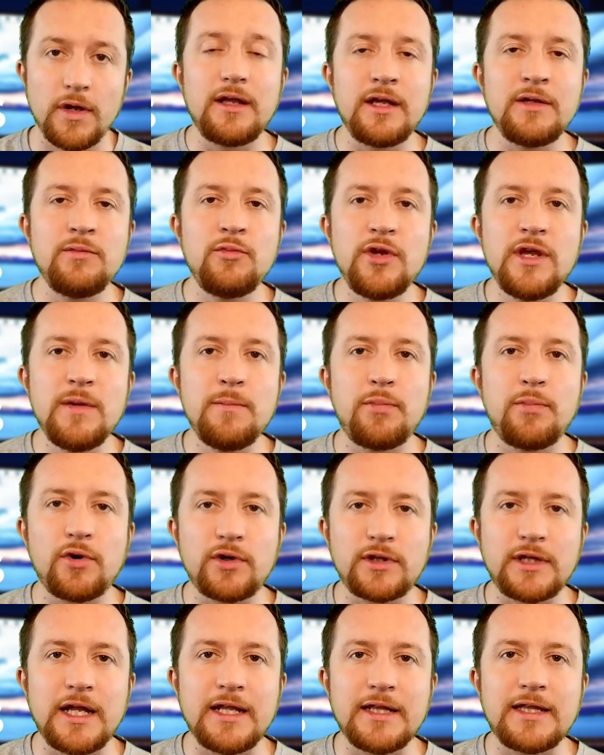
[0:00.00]
Es muy
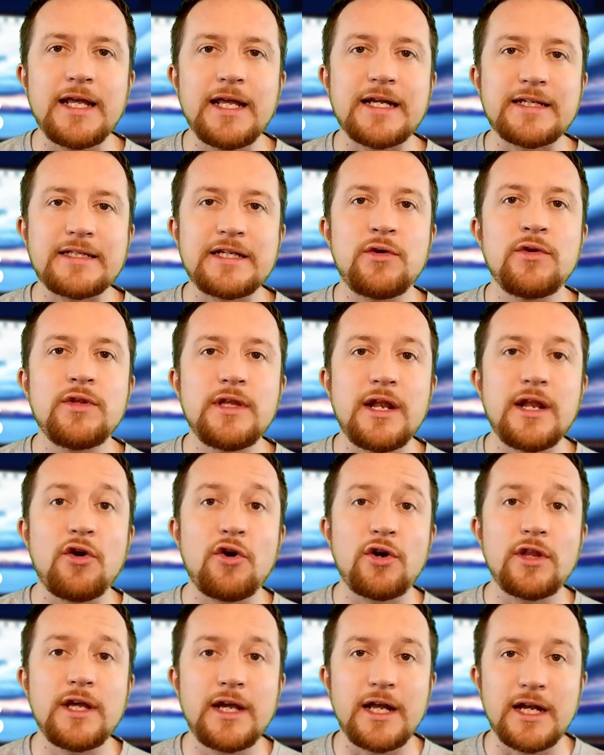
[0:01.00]
importante hacerlo en el
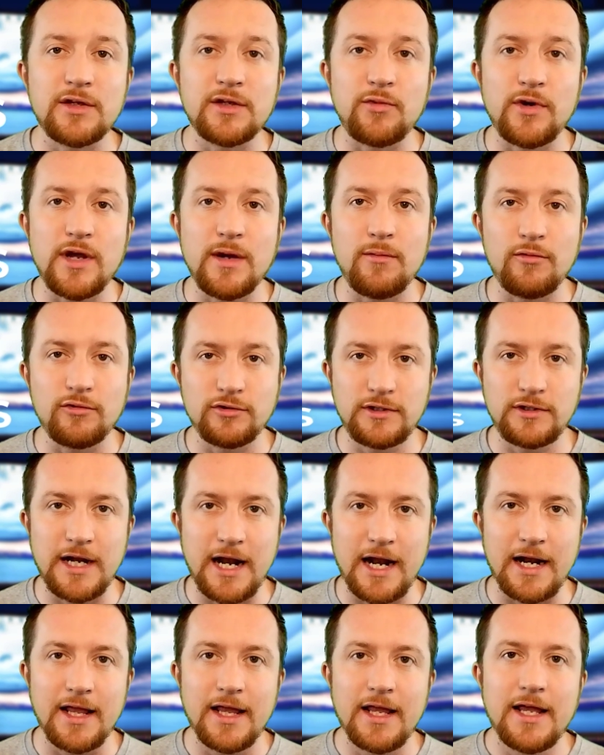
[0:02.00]
orden que les voy a
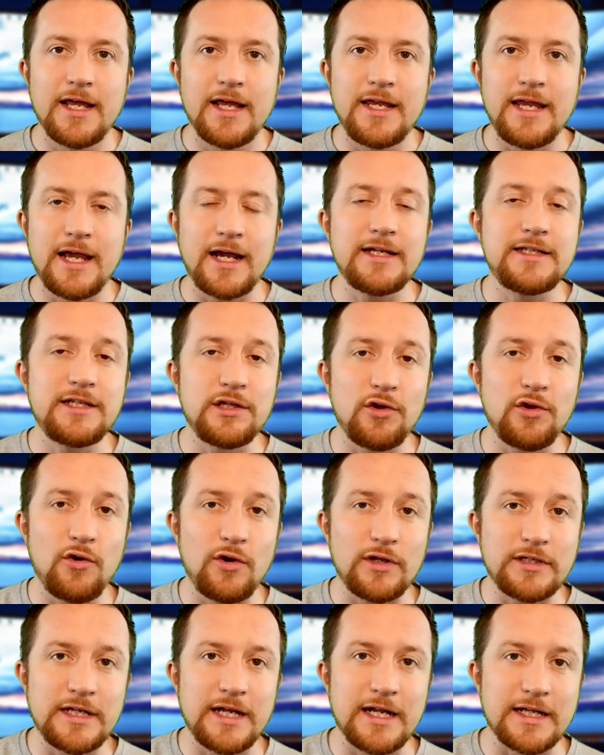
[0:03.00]
mostrar ya que si no
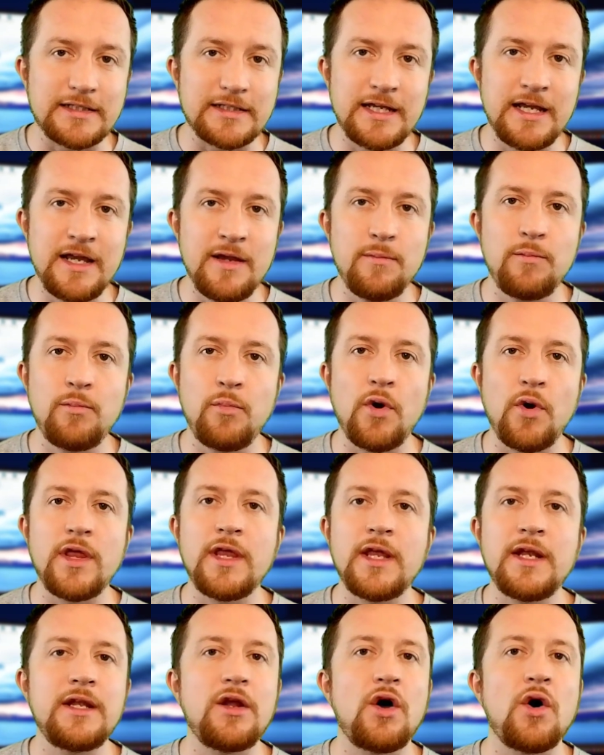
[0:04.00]
lo hacen así
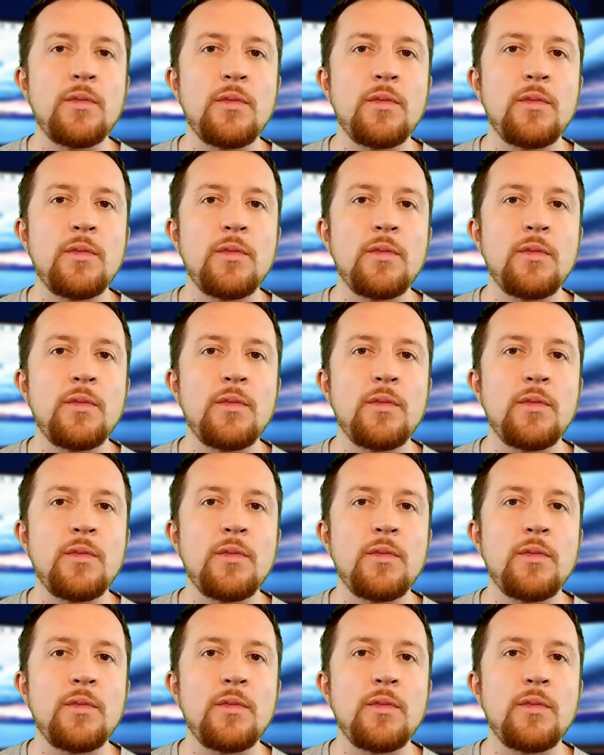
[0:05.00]
pueden